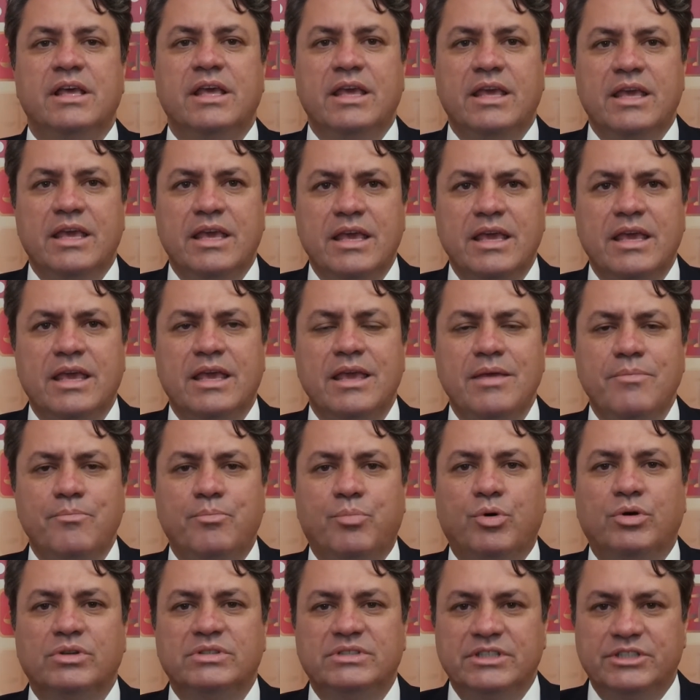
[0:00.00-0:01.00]
e
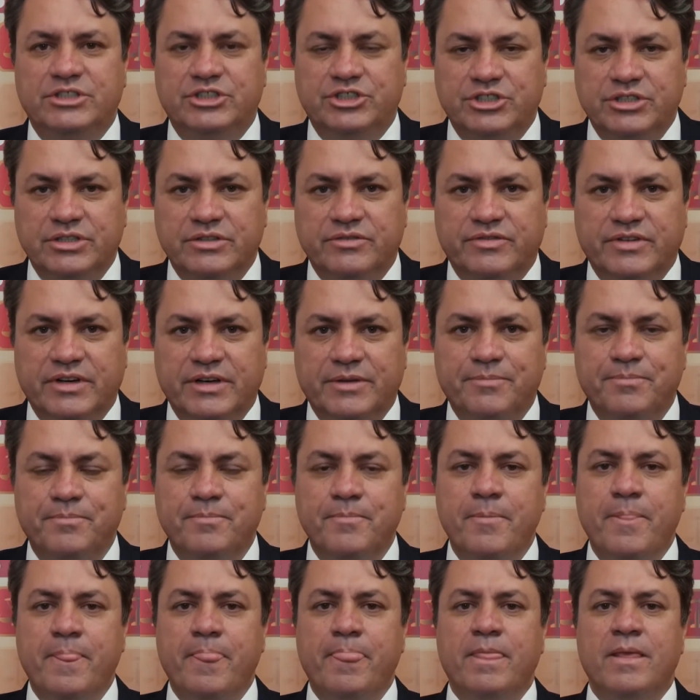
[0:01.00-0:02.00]
impositiva.
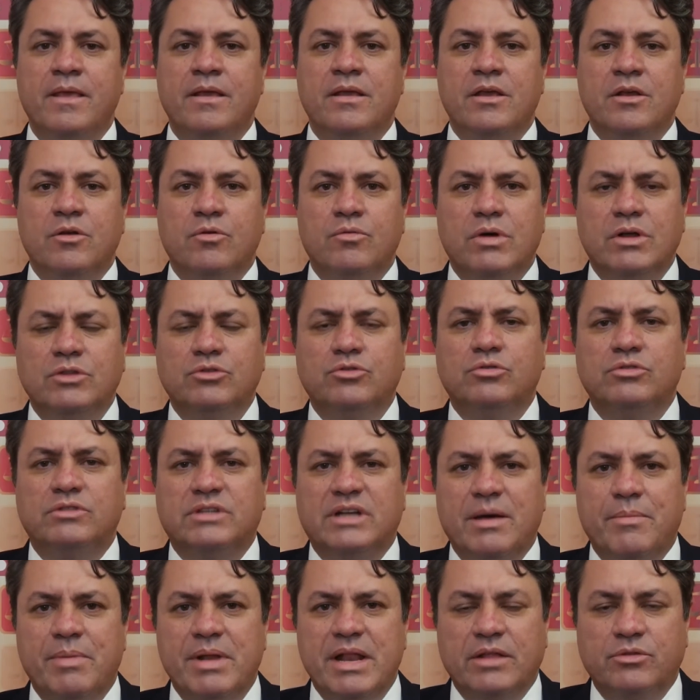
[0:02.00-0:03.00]
Quando o
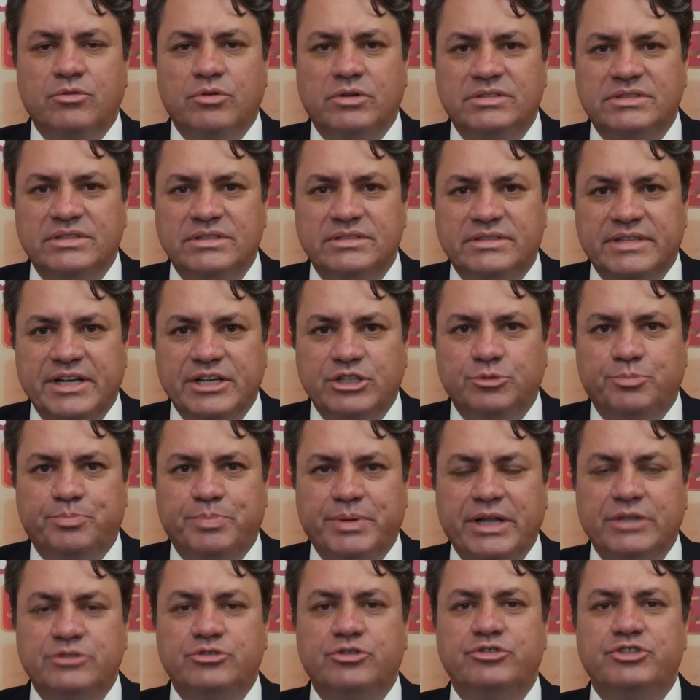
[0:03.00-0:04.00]
trabalhador se sente
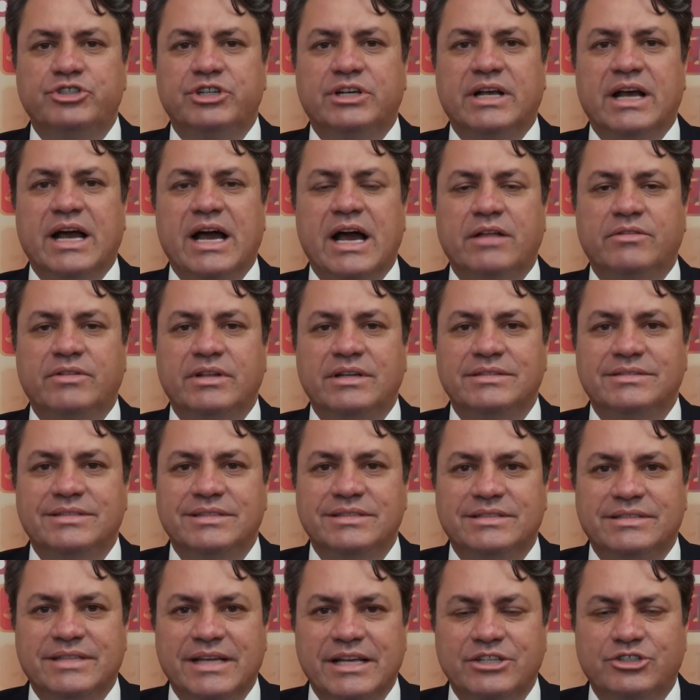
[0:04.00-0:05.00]
prejudicado, ele
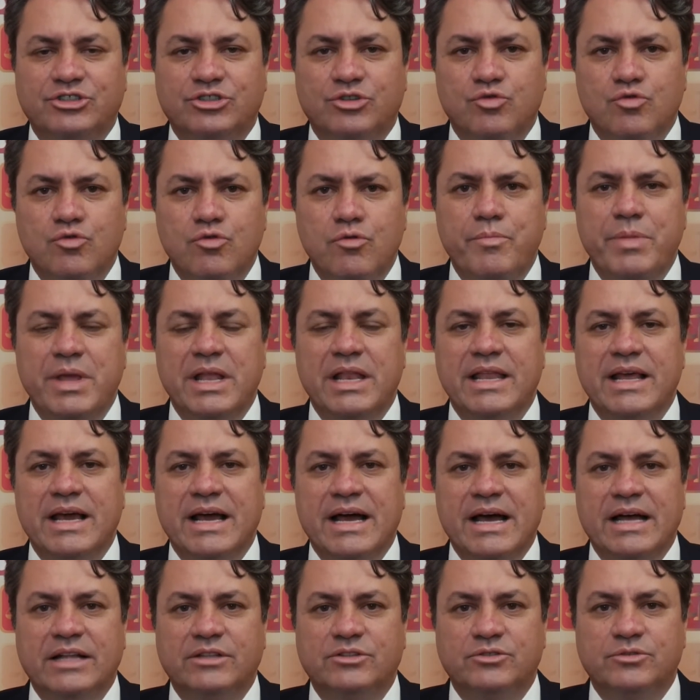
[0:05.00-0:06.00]
se sente
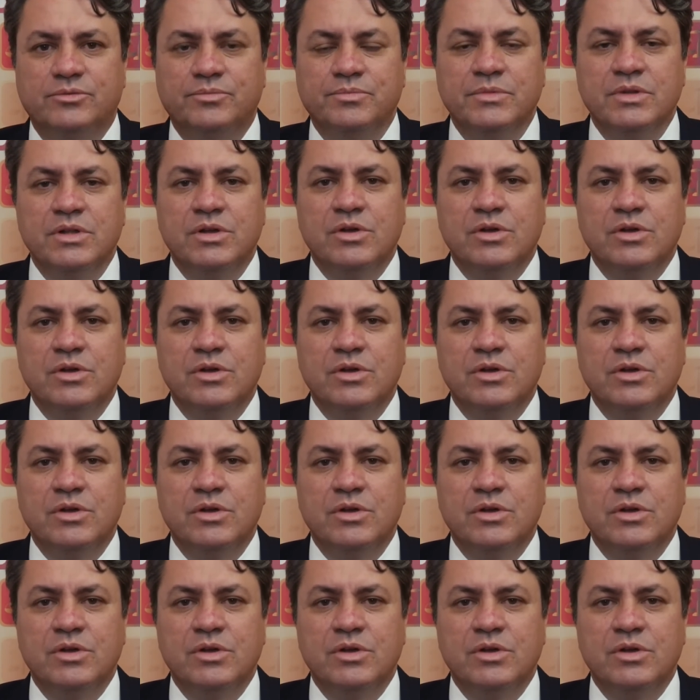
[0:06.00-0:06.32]
humilhado,